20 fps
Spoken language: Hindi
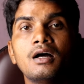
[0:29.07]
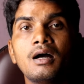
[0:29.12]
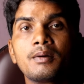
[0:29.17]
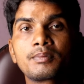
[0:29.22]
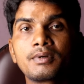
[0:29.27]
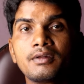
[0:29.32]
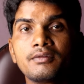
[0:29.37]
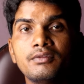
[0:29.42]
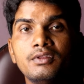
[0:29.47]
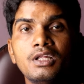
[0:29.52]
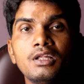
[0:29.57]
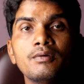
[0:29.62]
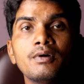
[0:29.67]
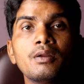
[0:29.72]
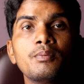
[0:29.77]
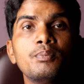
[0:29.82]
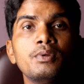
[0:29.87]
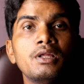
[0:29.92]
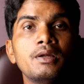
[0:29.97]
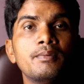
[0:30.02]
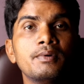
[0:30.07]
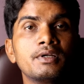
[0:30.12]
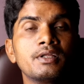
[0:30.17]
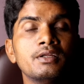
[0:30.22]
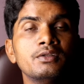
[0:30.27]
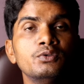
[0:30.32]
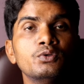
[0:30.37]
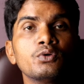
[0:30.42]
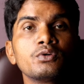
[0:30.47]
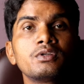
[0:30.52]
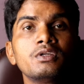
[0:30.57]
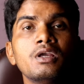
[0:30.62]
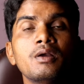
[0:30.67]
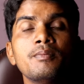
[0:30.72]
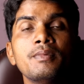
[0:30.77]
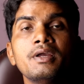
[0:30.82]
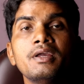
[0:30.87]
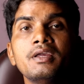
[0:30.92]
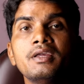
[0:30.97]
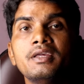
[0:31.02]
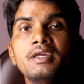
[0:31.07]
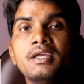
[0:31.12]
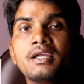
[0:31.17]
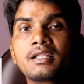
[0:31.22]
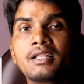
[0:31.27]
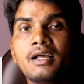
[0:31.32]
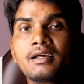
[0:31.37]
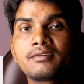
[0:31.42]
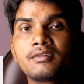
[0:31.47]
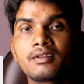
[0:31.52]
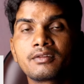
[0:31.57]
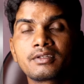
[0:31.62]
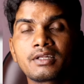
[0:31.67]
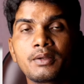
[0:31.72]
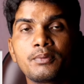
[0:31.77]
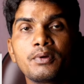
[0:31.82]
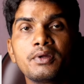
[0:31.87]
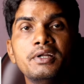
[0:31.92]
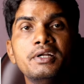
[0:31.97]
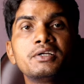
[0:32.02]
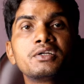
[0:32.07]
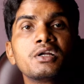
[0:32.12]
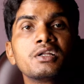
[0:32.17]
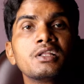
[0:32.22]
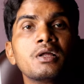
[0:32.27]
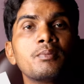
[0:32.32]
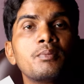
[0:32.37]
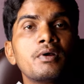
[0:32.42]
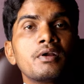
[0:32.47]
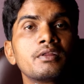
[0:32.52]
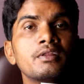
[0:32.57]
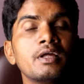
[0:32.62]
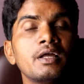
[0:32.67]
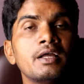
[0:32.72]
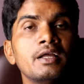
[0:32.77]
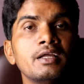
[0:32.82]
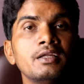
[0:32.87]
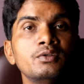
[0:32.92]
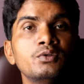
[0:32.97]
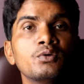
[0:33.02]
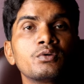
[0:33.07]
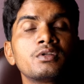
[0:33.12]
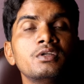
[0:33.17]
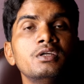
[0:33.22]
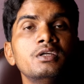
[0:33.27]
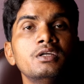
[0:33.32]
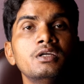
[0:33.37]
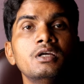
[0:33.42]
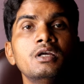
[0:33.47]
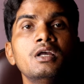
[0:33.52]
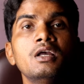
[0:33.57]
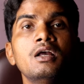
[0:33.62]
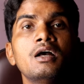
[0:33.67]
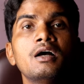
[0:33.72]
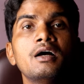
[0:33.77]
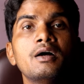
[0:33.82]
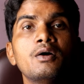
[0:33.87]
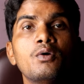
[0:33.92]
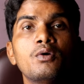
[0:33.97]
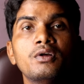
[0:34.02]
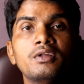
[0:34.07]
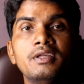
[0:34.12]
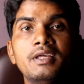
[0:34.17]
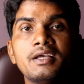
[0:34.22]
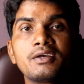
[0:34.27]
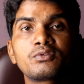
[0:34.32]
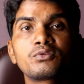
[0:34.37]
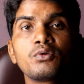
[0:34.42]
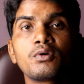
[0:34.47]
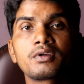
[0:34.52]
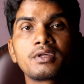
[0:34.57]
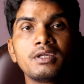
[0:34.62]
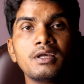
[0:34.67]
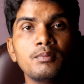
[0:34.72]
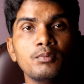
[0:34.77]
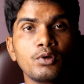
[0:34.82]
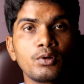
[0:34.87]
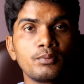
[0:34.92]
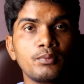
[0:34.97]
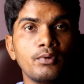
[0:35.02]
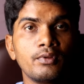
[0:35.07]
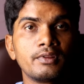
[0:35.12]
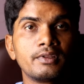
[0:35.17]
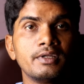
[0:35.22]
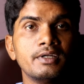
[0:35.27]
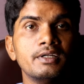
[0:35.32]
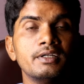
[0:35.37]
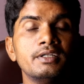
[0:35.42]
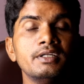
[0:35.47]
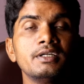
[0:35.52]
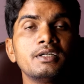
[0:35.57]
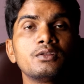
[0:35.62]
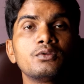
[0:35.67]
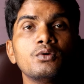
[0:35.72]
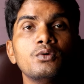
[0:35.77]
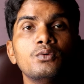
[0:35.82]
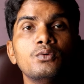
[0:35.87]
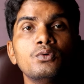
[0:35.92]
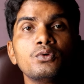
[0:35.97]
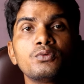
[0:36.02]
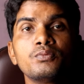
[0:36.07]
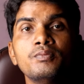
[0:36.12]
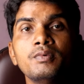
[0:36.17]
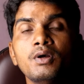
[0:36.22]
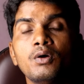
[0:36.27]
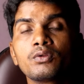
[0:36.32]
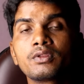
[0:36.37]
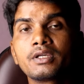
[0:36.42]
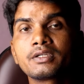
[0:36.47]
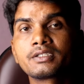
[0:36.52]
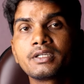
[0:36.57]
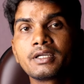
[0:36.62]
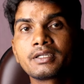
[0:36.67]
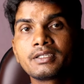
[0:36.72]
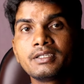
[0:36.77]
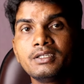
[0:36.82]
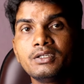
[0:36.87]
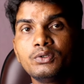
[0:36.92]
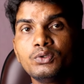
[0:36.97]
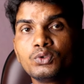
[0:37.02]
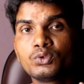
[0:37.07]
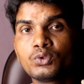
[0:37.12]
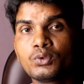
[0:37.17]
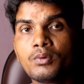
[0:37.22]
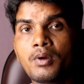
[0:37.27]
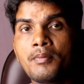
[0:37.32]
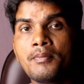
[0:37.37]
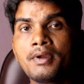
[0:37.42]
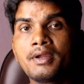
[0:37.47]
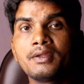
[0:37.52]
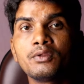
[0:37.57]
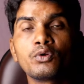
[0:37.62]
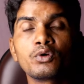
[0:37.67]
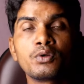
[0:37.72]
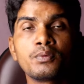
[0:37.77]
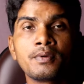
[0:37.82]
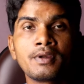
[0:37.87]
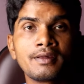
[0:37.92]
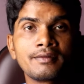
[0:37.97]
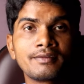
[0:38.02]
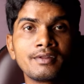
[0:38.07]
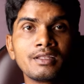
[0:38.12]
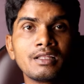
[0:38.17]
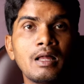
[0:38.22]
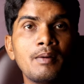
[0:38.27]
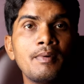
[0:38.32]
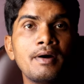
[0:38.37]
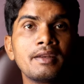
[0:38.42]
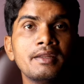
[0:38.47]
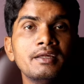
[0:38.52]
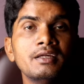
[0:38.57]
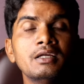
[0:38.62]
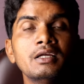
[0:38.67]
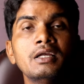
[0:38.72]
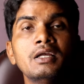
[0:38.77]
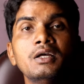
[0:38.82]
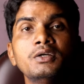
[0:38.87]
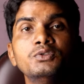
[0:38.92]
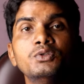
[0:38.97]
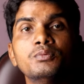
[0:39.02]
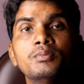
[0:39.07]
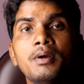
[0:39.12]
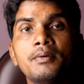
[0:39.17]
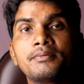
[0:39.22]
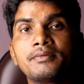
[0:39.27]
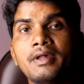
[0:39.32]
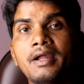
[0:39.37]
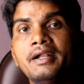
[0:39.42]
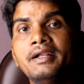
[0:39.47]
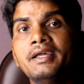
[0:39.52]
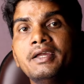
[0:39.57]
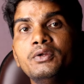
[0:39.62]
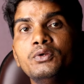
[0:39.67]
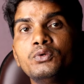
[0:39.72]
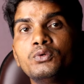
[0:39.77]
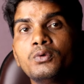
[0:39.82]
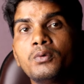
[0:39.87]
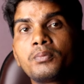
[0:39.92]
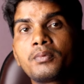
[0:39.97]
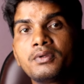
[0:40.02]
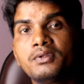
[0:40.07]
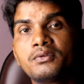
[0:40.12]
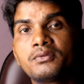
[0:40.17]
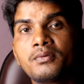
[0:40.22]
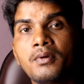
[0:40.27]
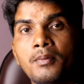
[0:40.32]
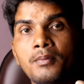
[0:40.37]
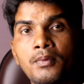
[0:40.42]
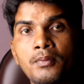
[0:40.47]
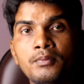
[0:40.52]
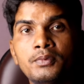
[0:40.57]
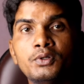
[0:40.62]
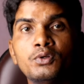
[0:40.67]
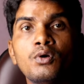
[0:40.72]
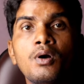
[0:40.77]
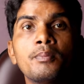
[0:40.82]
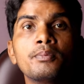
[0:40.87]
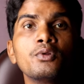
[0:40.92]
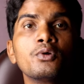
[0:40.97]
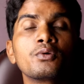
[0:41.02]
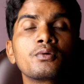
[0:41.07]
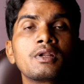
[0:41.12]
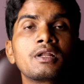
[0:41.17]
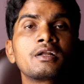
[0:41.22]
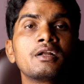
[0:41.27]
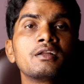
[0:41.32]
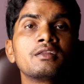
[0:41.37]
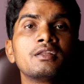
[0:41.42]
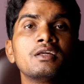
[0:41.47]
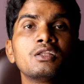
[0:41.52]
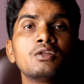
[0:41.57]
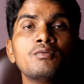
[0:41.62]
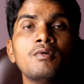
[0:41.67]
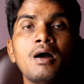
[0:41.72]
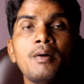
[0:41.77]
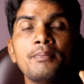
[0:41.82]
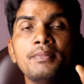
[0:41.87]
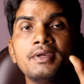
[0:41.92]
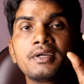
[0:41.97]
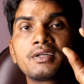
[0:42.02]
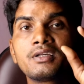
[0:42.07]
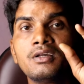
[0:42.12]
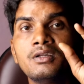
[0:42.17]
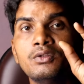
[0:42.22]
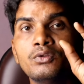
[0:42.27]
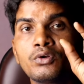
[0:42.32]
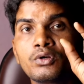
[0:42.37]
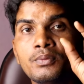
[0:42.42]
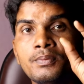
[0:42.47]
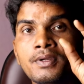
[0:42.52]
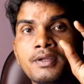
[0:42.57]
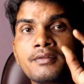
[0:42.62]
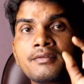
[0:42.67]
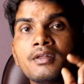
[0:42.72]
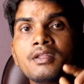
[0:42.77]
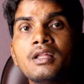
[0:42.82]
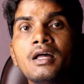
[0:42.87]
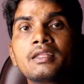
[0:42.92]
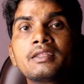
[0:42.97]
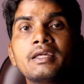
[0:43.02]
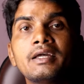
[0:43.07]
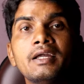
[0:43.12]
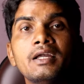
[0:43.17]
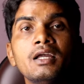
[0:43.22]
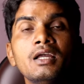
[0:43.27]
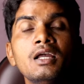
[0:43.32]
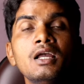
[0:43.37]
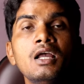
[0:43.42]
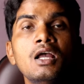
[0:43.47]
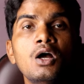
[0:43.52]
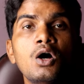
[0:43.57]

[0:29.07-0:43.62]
आपका सिल्वर प्ले बटन जो कि हमें एक लाख सब्सक्राइबर हिट करना पड़ता है जो कि हाँ, एक सौ के हम लोग बोलते हैं ठीक तो उसमें होता क्या कि यूट्यूब हमें नोटिफिकेशन हमारे जो वेबसाइट है यूट्यूब पर जिसमें हम वीडियो अपलोड वगैरह करते हैं तो वहाँ पर एक नोटिफिकेशन आता है